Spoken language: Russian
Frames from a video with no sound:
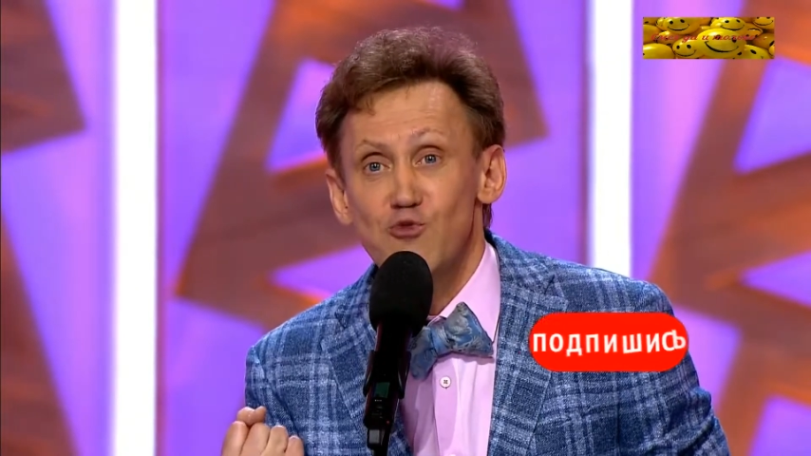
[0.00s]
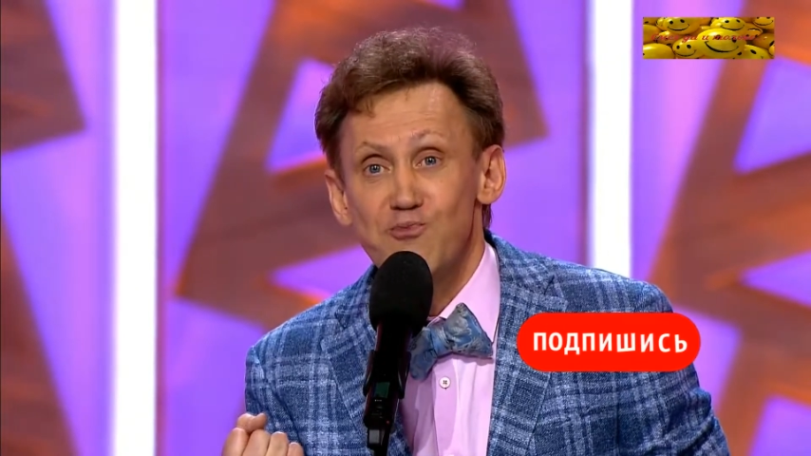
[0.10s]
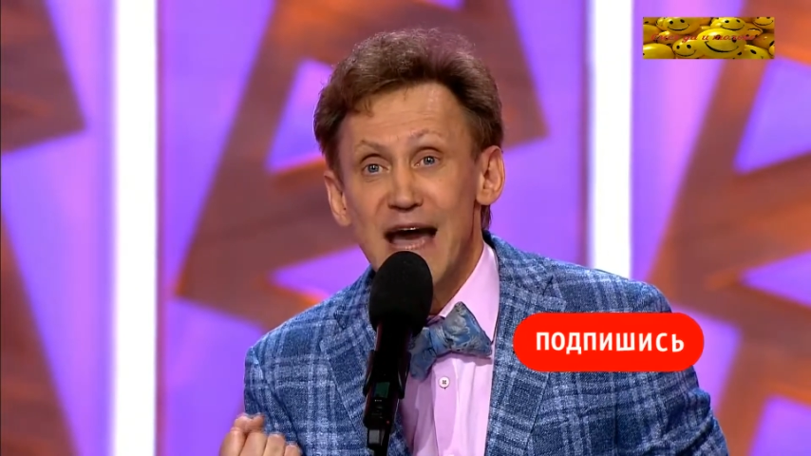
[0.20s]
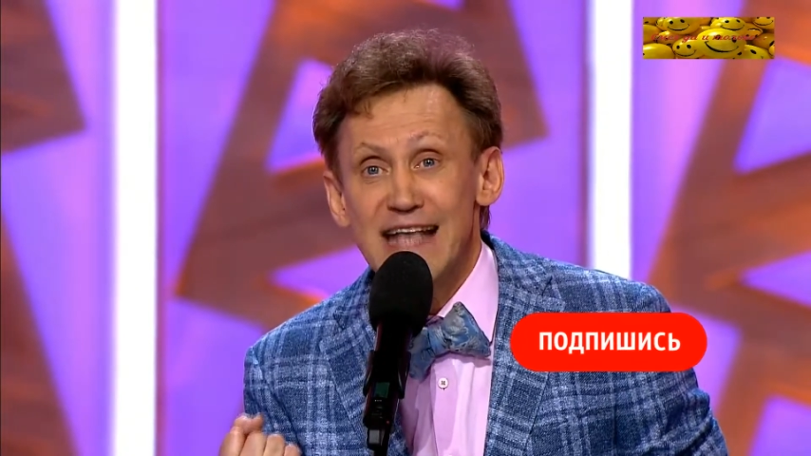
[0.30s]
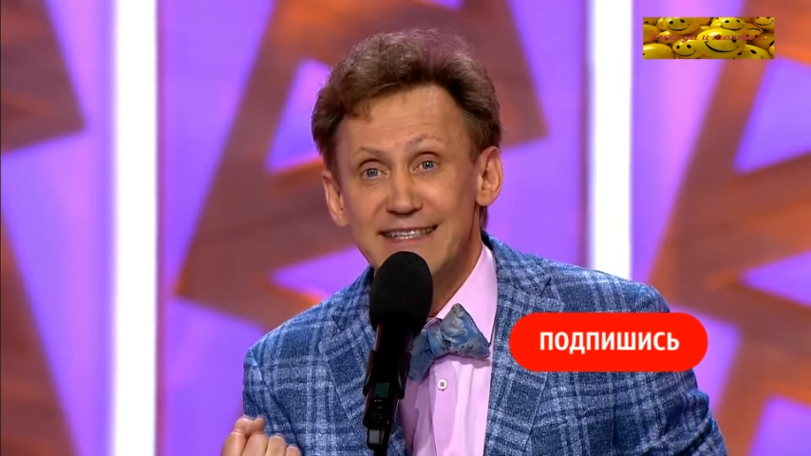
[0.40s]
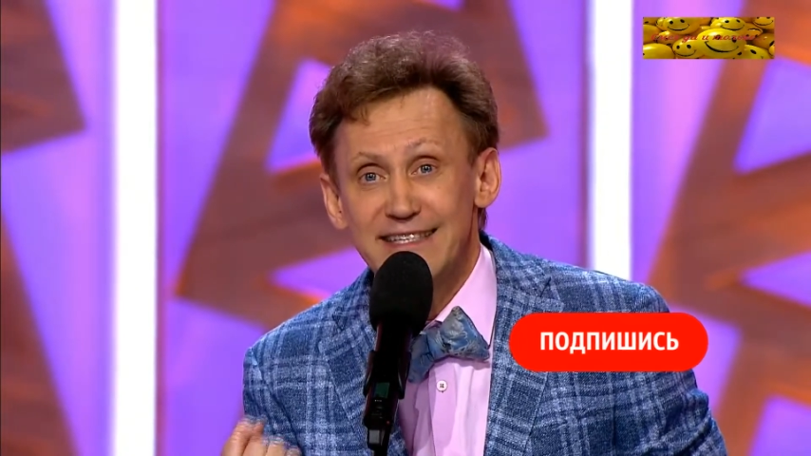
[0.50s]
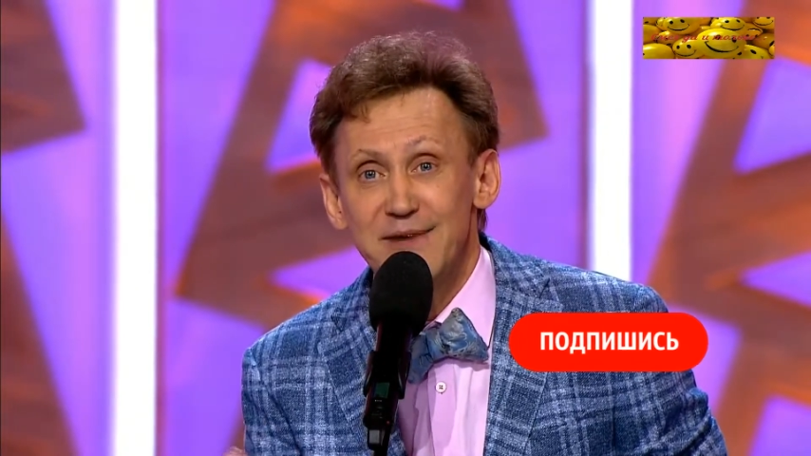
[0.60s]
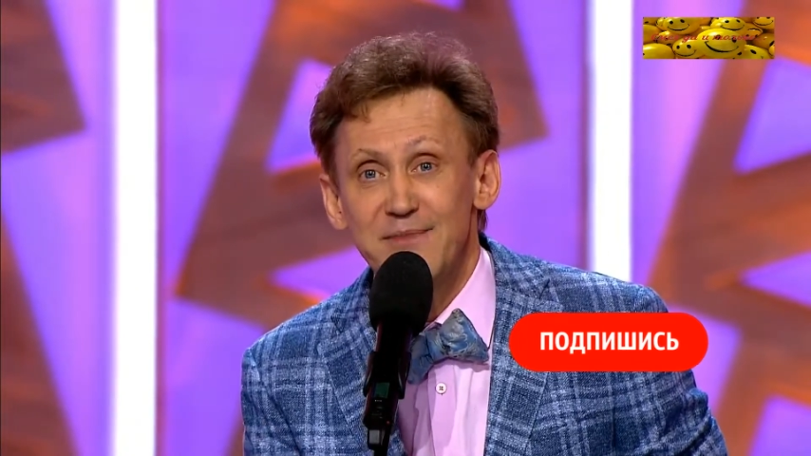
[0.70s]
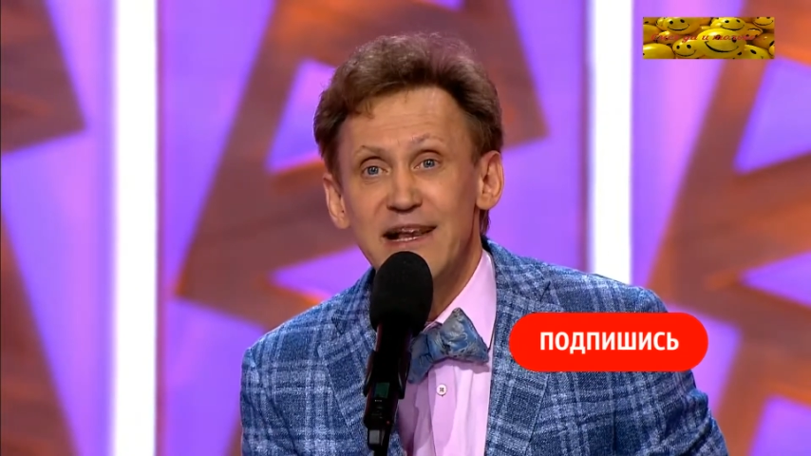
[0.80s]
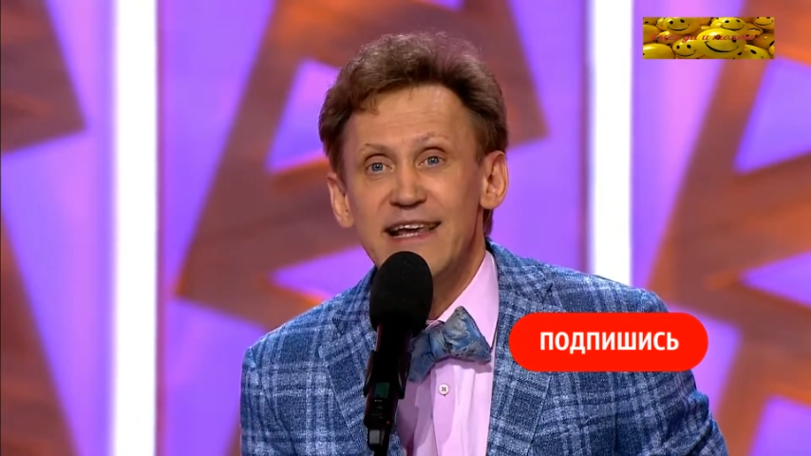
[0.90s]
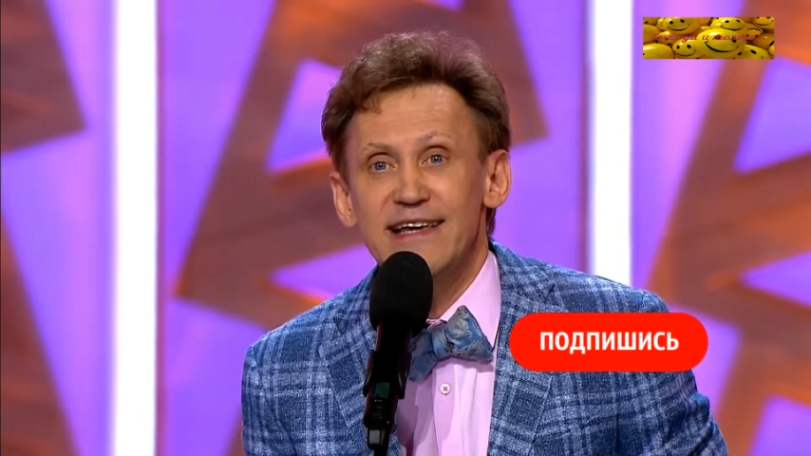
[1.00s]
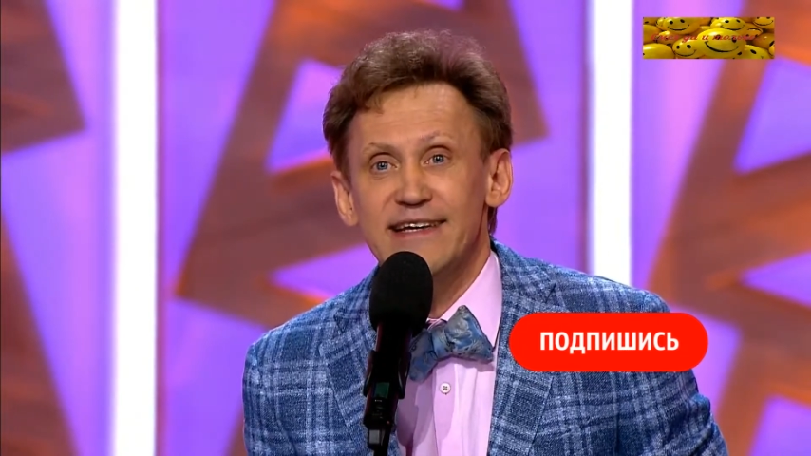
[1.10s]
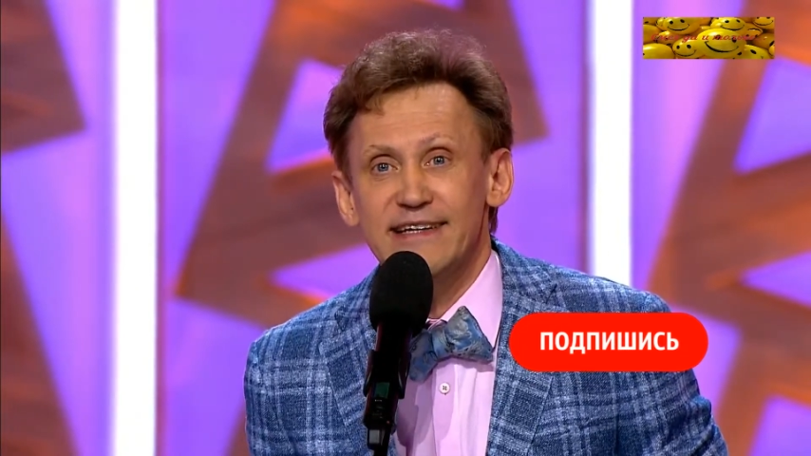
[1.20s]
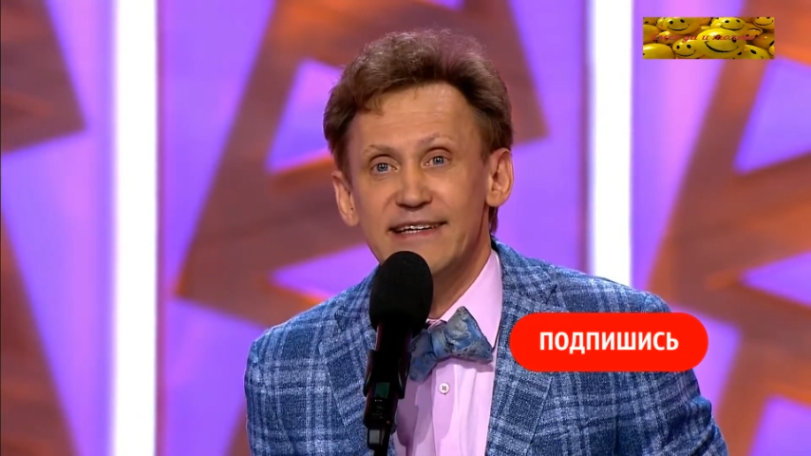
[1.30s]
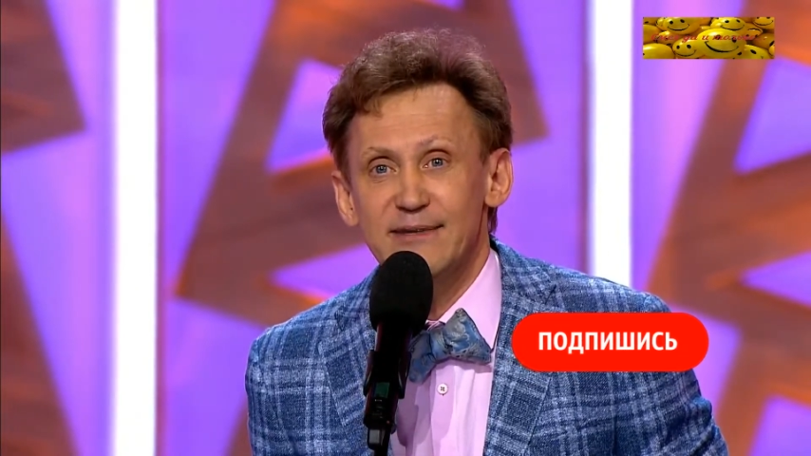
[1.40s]
пять земли
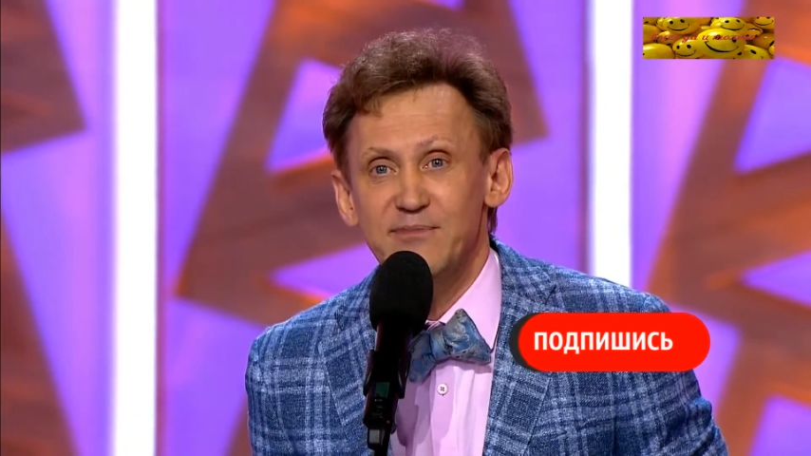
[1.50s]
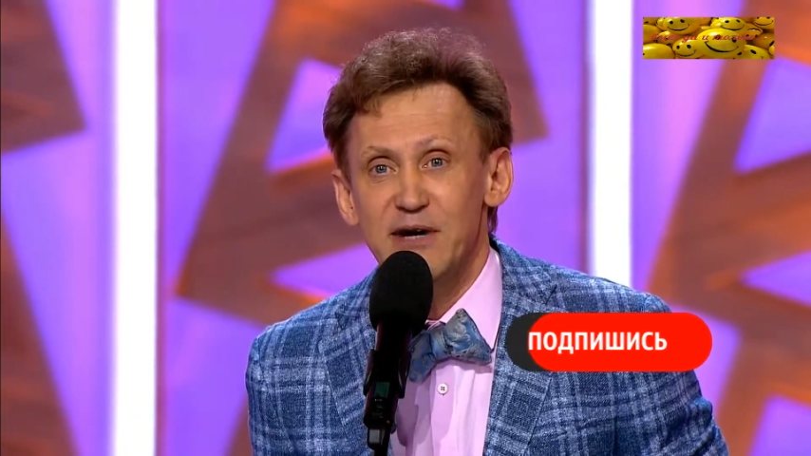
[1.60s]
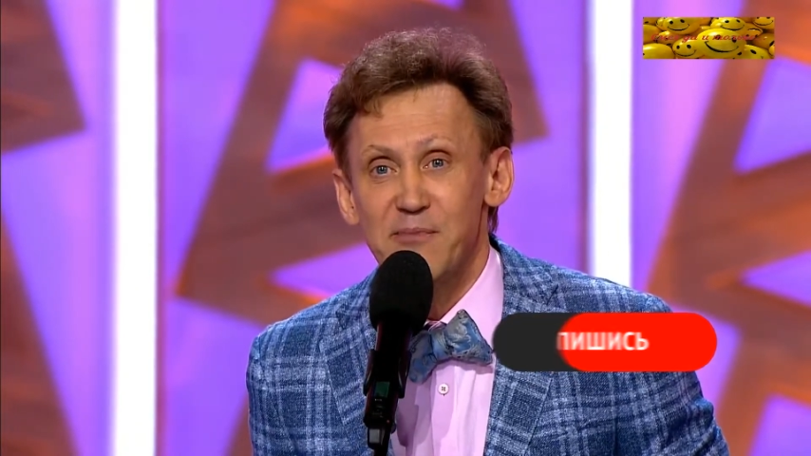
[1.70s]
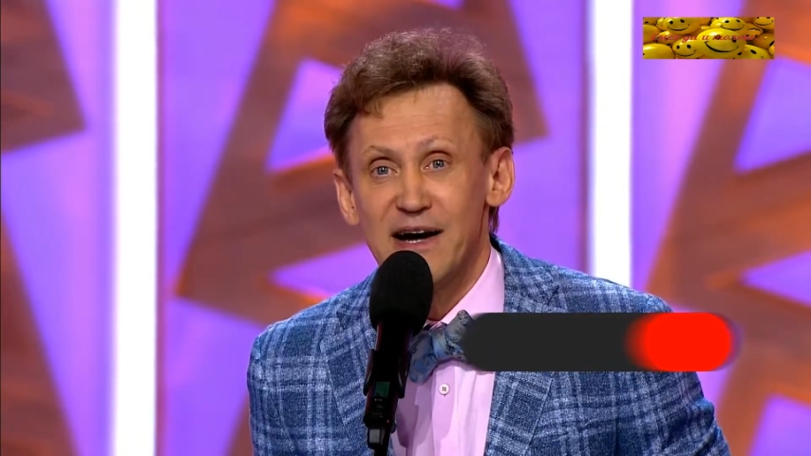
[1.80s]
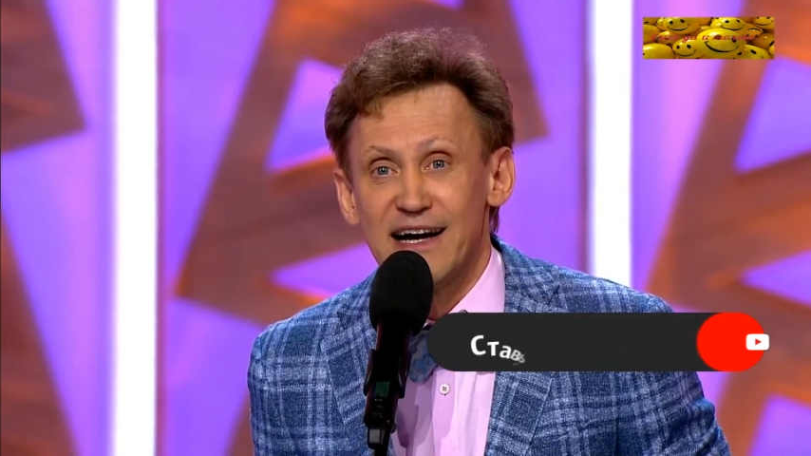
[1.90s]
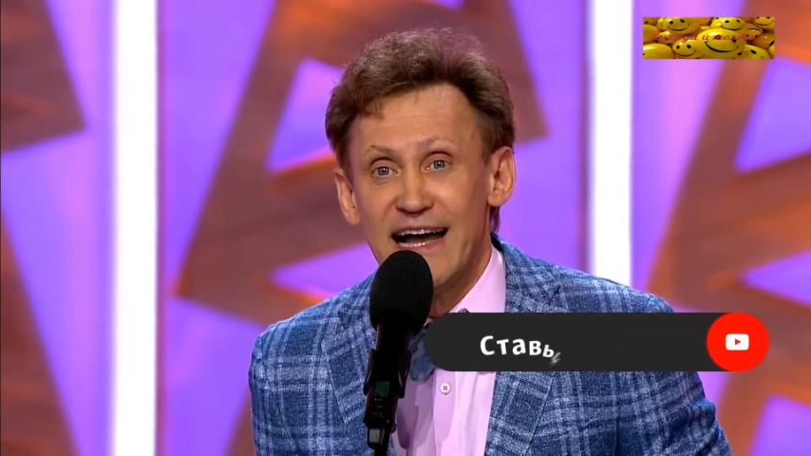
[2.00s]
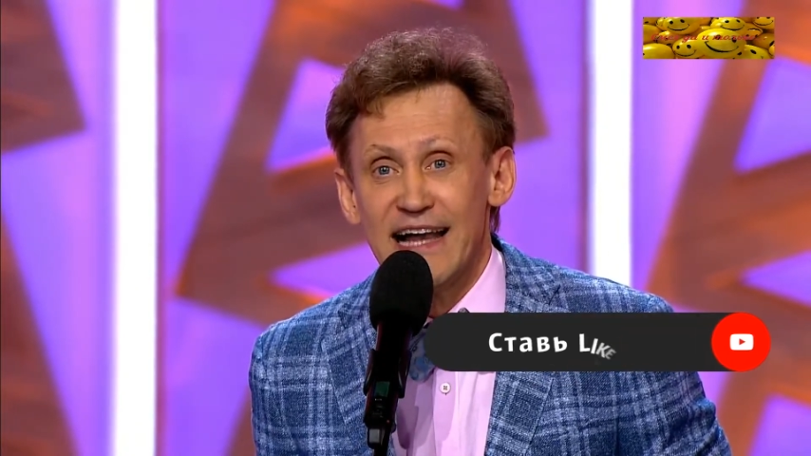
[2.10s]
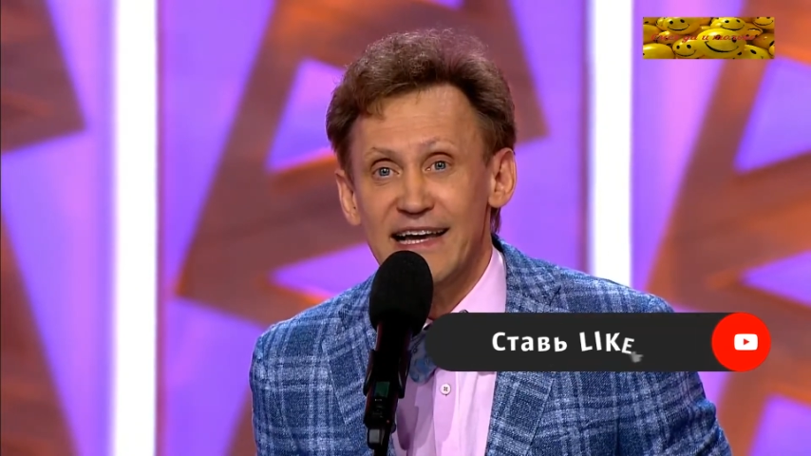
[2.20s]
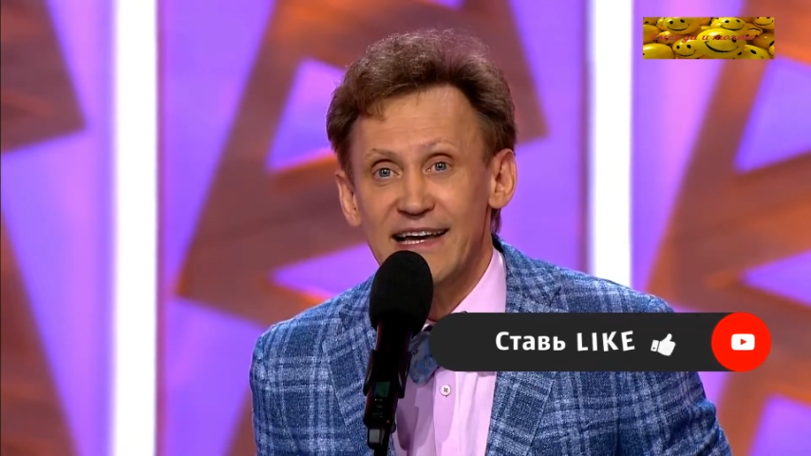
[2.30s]
пропахали.